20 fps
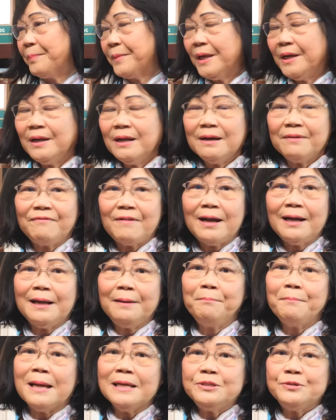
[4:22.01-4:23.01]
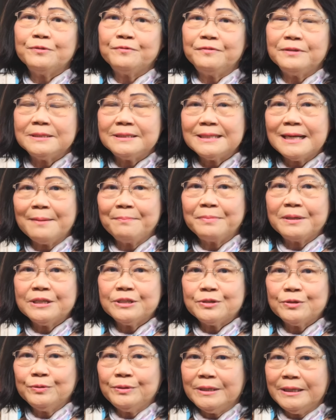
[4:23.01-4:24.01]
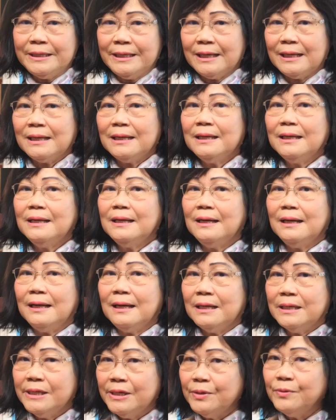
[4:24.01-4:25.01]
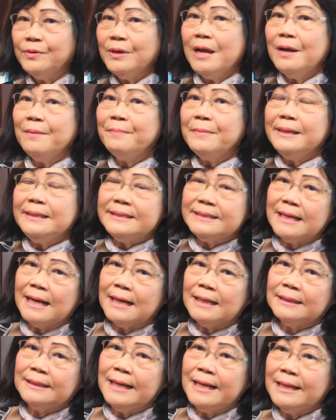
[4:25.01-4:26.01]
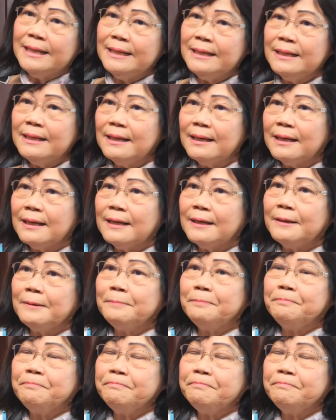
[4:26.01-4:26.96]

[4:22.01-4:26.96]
cái đó là phản ảnh 70% cái số tiền à, hưu nếu mình chờ đến à,